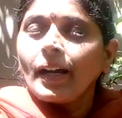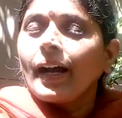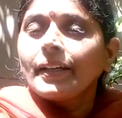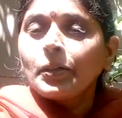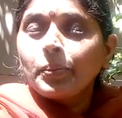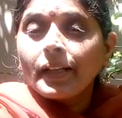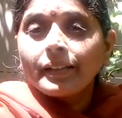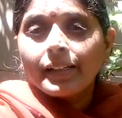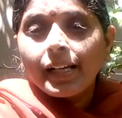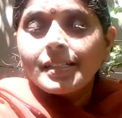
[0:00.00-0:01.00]
అంటే ఇప్పుడు
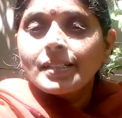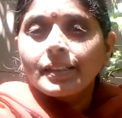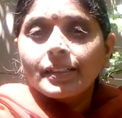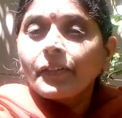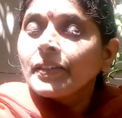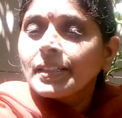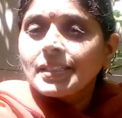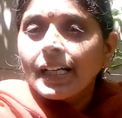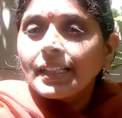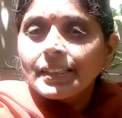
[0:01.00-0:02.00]
అందరూ కలిసికట్టుగా విజయం
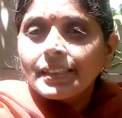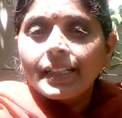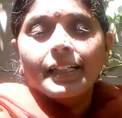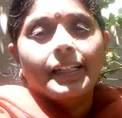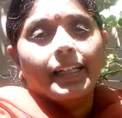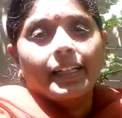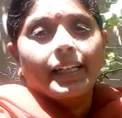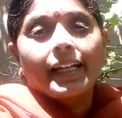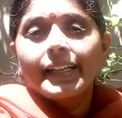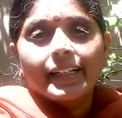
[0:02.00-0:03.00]
సాధించండి
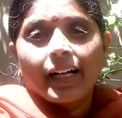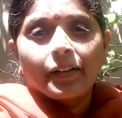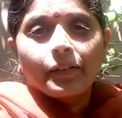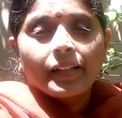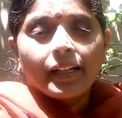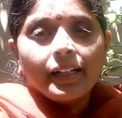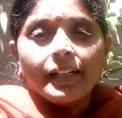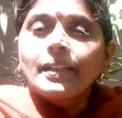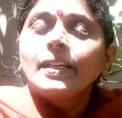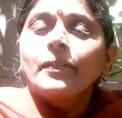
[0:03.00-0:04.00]
అనేది కాకుండా
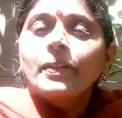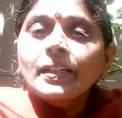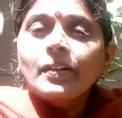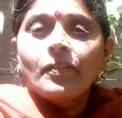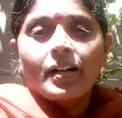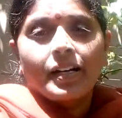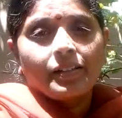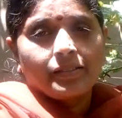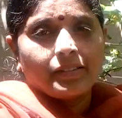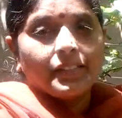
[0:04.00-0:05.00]
ఎవరికి
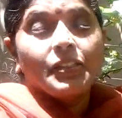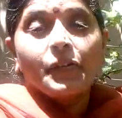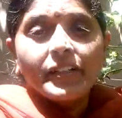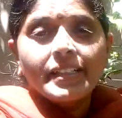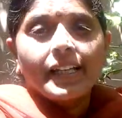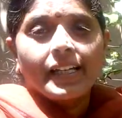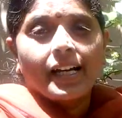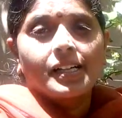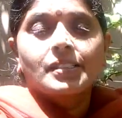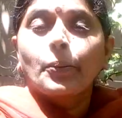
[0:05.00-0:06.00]
వాళ్ళు ఇండివిజువల్గా
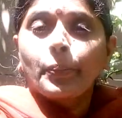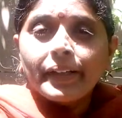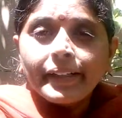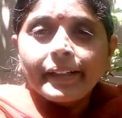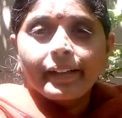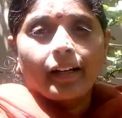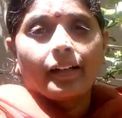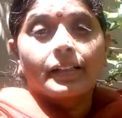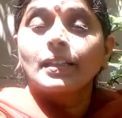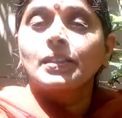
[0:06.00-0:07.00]
సపరేట్గా
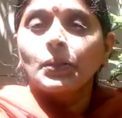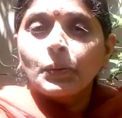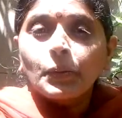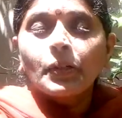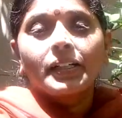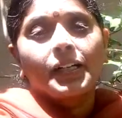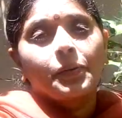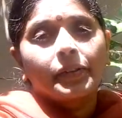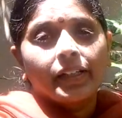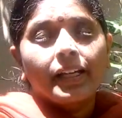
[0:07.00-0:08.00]
ఎంత దూరంగా
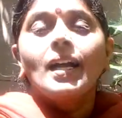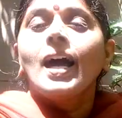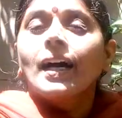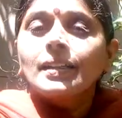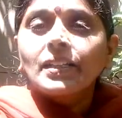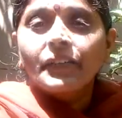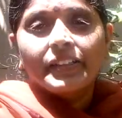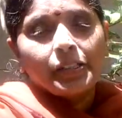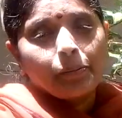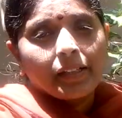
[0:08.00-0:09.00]
ఉంటే అంత
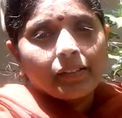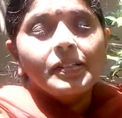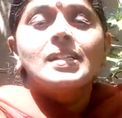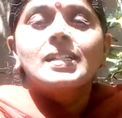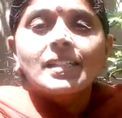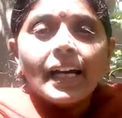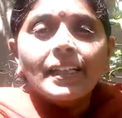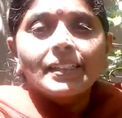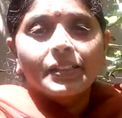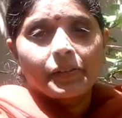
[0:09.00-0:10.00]
విజయం మనం
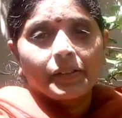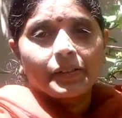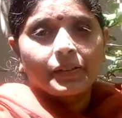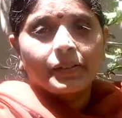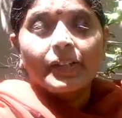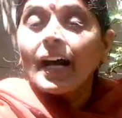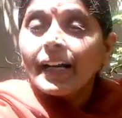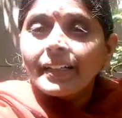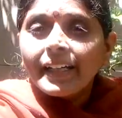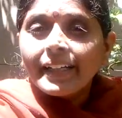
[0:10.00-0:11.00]
సాధించవచ్చు
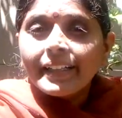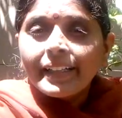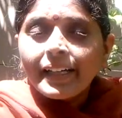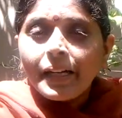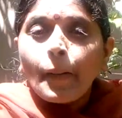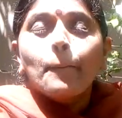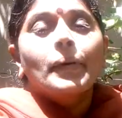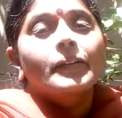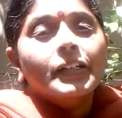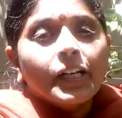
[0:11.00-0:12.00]
అంటే ఏంటి
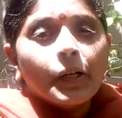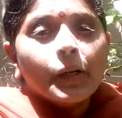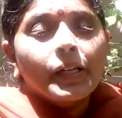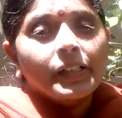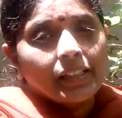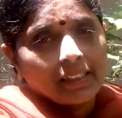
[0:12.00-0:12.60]
మనం కరోనా